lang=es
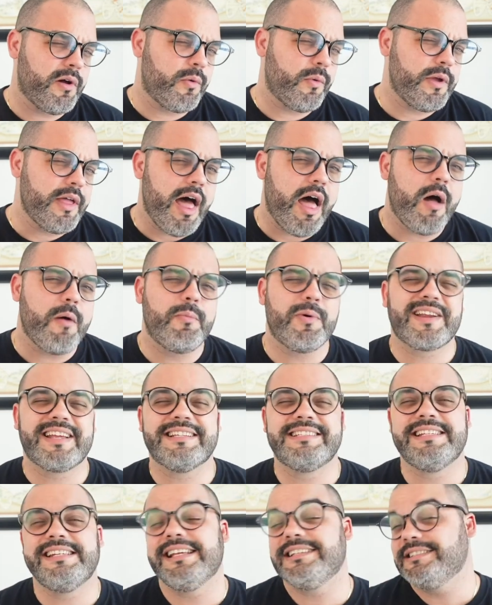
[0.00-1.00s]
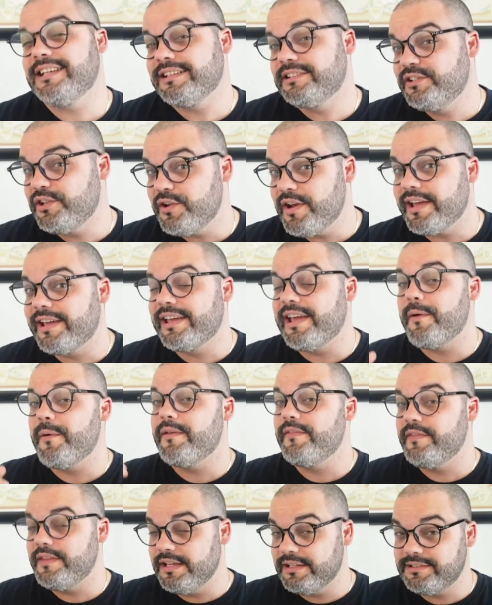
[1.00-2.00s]
de cuidado porque si las acciones que
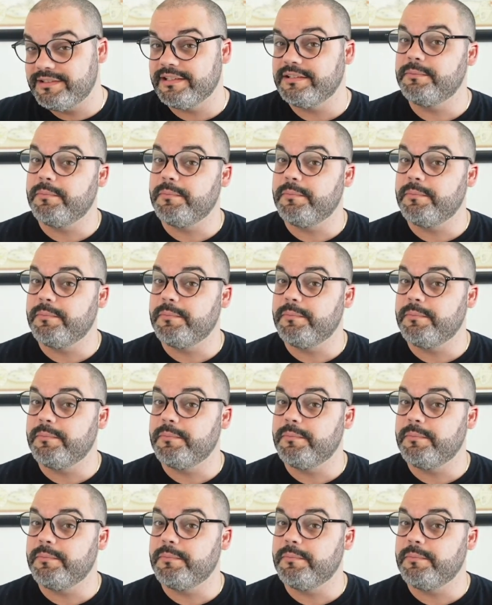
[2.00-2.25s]
vendiste